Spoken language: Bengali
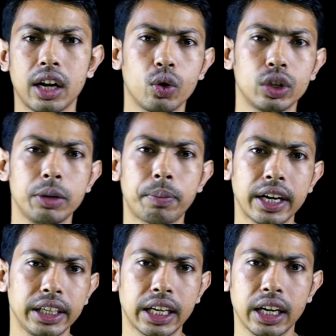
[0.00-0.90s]
নদীর
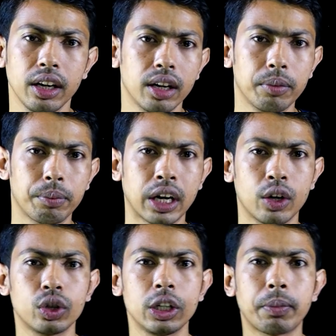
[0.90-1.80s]
পানিকে মানে
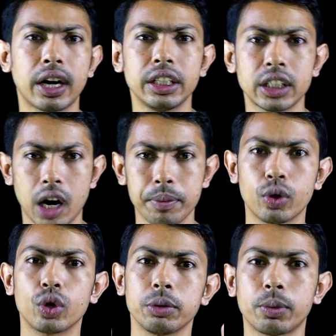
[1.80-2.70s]
নদীর পানির স্বাভাবিক
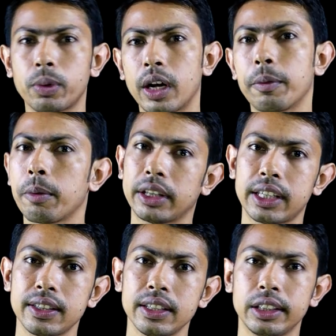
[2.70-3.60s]
গতিপ্রবাহে আমরা
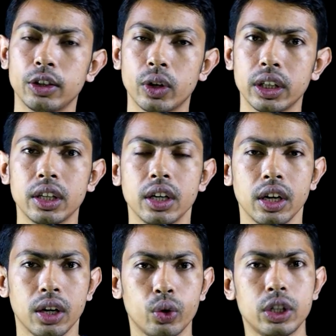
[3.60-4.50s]
বাধার সৃষ্টি করি
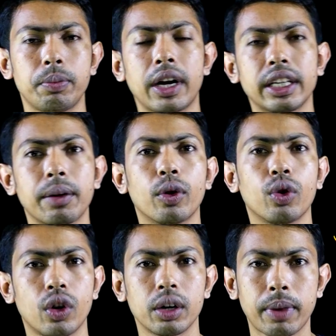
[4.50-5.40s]
নদীর পানিকে আমরা
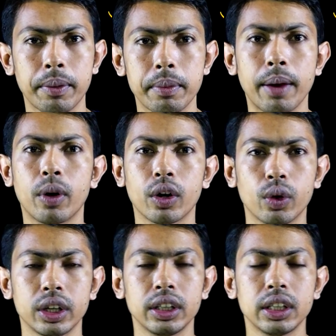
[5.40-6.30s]
অন্যভাবে ব্যবহার
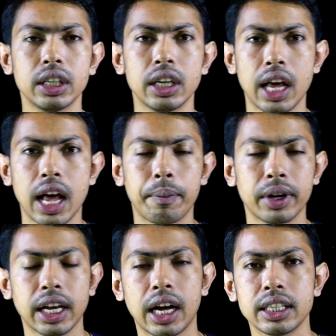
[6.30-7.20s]
করি আমরা
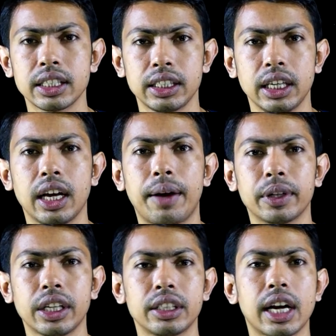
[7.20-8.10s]
দেখা যাচ্ছে যে
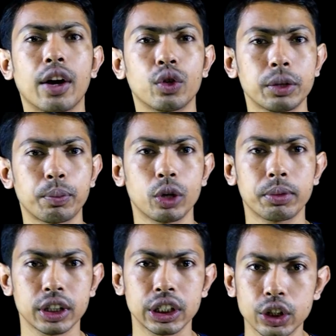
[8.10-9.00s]
আমাদের যে আরও যে
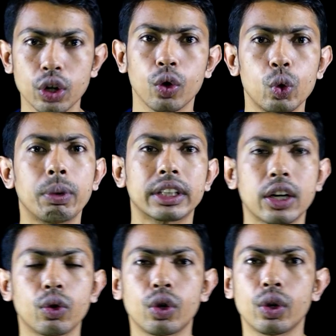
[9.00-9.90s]
পরিবেশের যে সকল
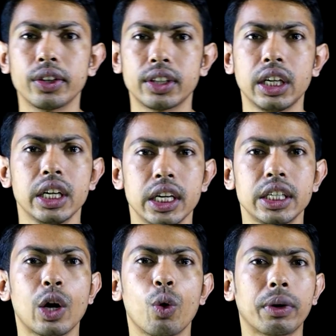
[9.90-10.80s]
উপাদানগুলো রয়েছে
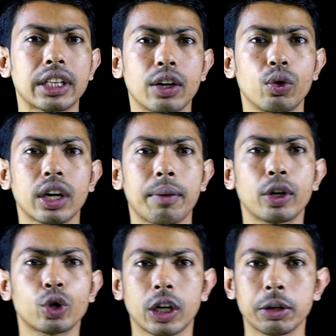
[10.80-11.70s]
সেই উপাদানগুলোকে আমরা
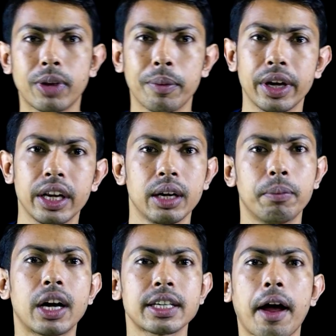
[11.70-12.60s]
সঠিকভাবে
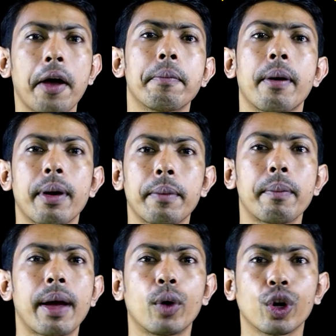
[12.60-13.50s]
বা স্বাভাবিকভাবে আমরা
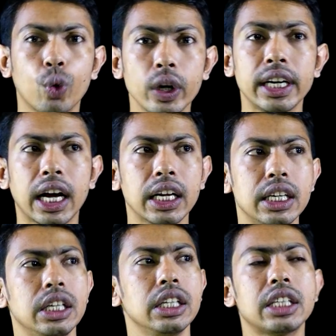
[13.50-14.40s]
ব্যবহার করি না
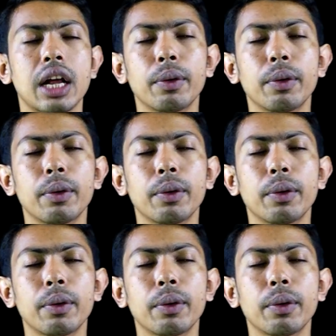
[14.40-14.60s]
যার